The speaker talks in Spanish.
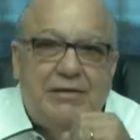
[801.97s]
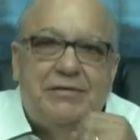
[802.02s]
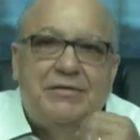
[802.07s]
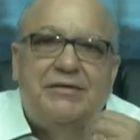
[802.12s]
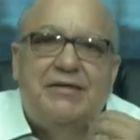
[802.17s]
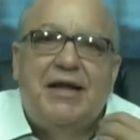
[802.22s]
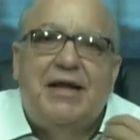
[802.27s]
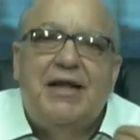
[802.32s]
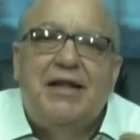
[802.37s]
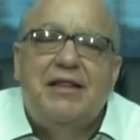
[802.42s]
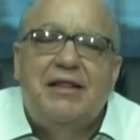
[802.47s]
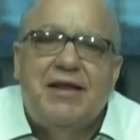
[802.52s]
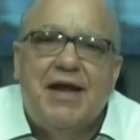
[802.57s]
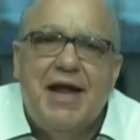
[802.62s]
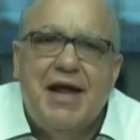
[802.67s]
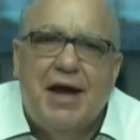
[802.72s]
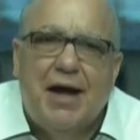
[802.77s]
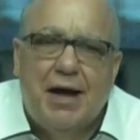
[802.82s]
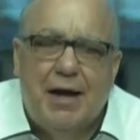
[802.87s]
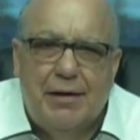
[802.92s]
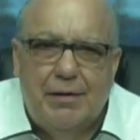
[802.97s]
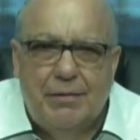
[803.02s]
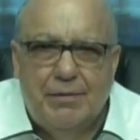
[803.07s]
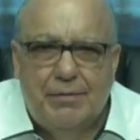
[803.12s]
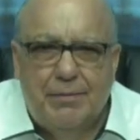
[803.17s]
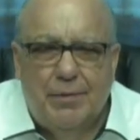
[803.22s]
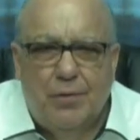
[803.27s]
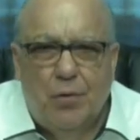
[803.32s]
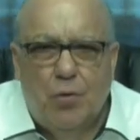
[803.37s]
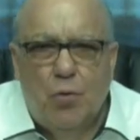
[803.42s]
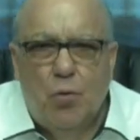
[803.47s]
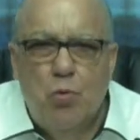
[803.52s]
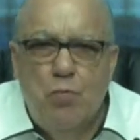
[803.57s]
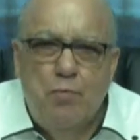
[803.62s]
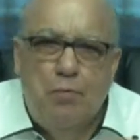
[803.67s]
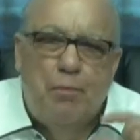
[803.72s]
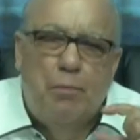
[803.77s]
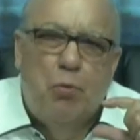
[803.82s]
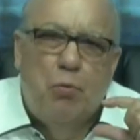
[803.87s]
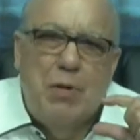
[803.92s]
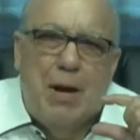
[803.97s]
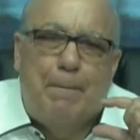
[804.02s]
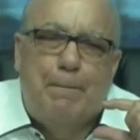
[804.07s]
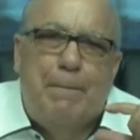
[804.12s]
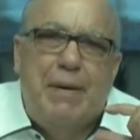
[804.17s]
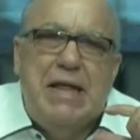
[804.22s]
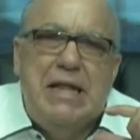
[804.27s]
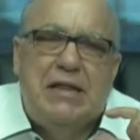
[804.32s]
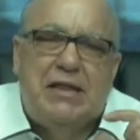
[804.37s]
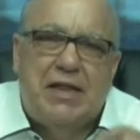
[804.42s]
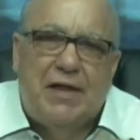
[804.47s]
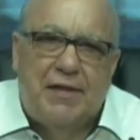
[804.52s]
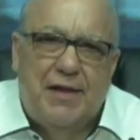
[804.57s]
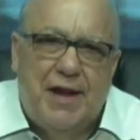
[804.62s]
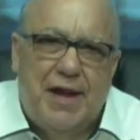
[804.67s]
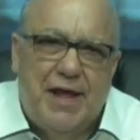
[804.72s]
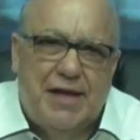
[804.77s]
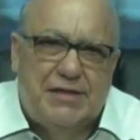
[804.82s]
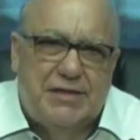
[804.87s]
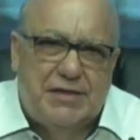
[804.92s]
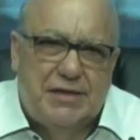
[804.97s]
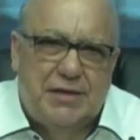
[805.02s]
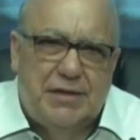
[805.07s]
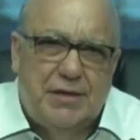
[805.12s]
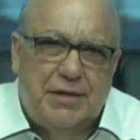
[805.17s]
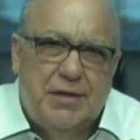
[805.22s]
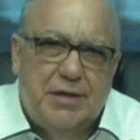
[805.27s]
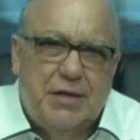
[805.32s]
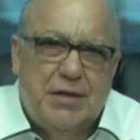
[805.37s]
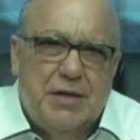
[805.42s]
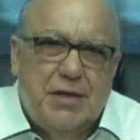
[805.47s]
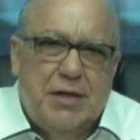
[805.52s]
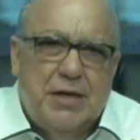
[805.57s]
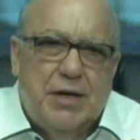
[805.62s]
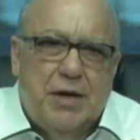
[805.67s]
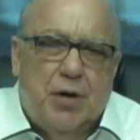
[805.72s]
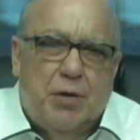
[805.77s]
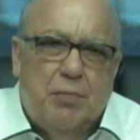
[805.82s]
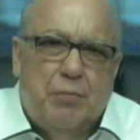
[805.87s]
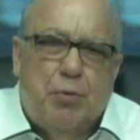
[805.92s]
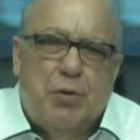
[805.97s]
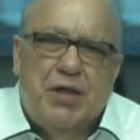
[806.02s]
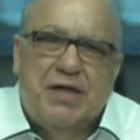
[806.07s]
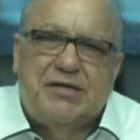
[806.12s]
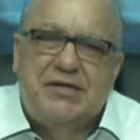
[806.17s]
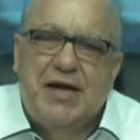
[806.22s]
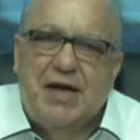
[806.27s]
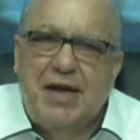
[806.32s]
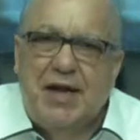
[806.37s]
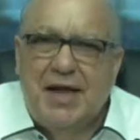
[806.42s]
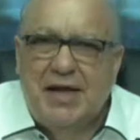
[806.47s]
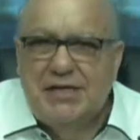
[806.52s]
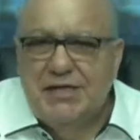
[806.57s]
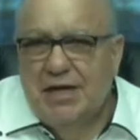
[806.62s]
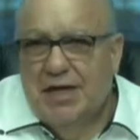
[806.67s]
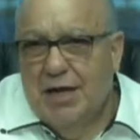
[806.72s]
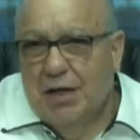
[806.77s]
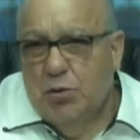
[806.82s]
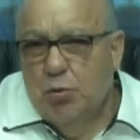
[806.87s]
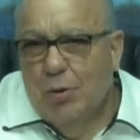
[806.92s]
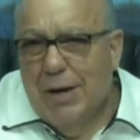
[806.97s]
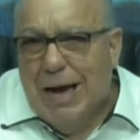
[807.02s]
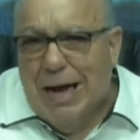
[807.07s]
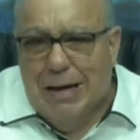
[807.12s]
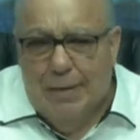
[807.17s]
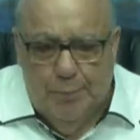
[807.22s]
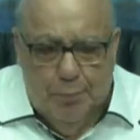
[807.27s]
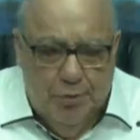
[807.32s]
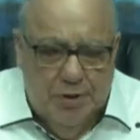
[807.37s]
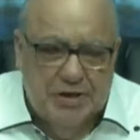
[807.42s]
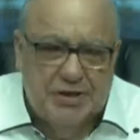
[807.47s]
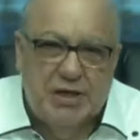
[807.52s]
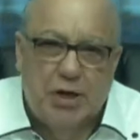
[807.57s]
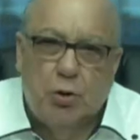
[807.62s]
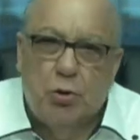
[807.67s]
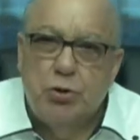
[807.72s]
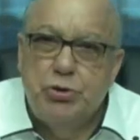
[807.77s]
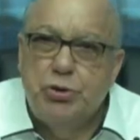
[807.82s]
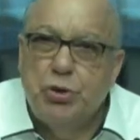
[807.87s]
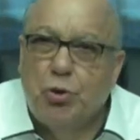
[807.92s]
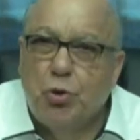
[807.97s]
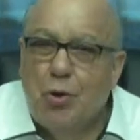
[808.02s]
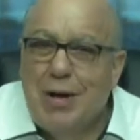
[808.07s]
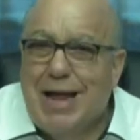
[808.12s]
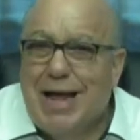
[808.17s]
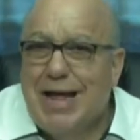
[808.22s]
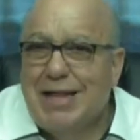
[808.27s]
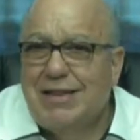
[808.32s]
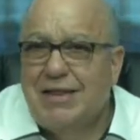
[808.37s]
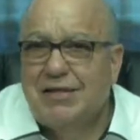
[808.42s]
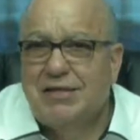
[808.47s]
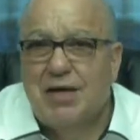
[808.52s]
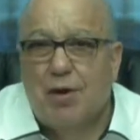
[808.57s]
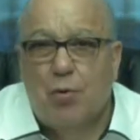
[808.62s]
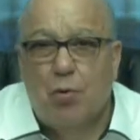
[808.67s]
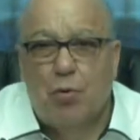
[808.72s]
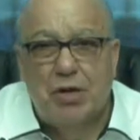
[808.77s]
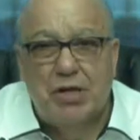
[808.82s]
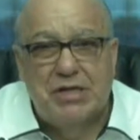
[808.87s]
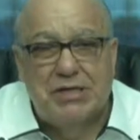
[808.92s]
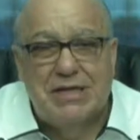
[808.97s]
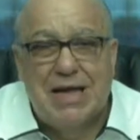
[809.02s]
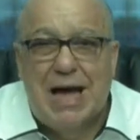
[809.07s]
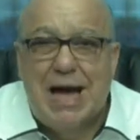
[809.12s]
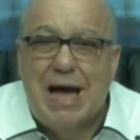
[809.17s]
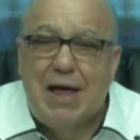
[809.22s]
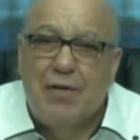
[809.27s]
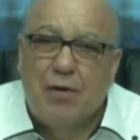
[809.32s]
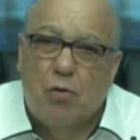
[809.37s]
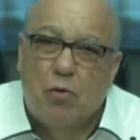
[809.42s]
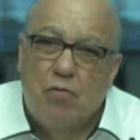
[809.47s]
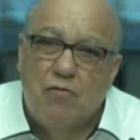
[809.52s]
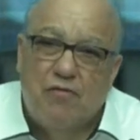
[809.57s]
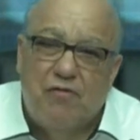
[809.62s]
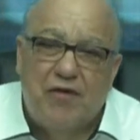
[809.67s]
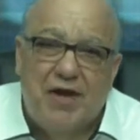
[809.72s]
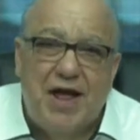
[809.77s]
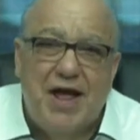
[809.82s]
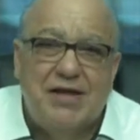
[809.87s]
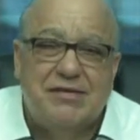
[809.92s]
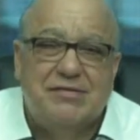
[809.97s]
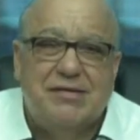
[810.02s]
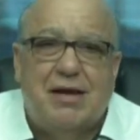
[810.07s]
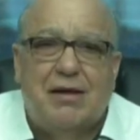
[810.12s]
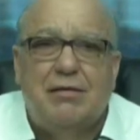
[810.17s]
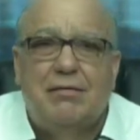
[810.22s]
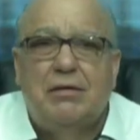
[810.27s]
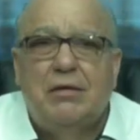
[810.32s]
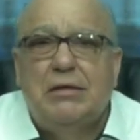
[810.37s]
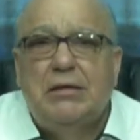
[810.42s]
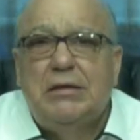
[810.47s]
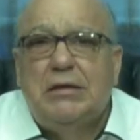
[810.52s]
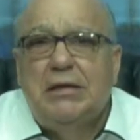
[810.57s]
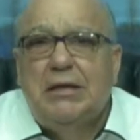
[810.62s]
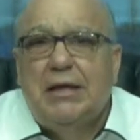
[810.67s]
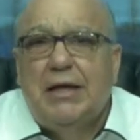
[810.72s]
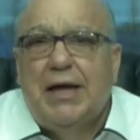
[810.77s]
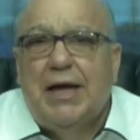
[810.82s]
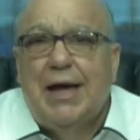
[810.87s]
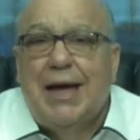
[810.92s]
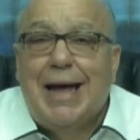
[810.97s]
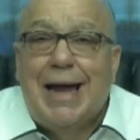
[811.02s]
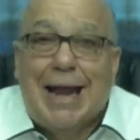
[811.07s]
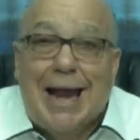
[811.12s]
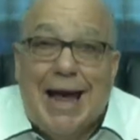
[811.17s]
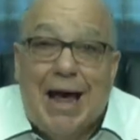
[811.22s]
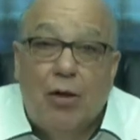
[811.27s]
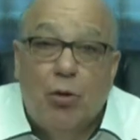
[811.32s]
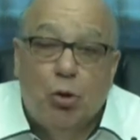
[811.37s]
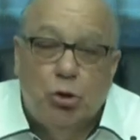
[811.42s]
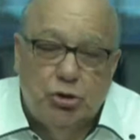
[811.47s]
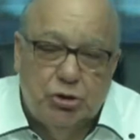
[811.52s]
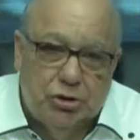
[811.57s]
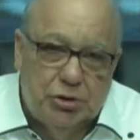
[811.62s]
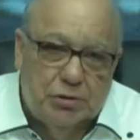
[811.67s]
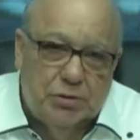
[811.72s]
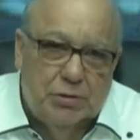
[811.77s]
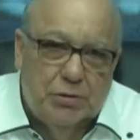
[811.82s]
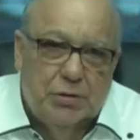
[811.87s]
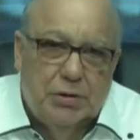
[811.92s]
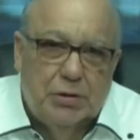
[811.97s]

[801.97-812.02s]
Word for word: se le entrega una pinta de leche. Puede ser leche natural, puede ser con chocolate, saborizada, con fresa, eh, helados.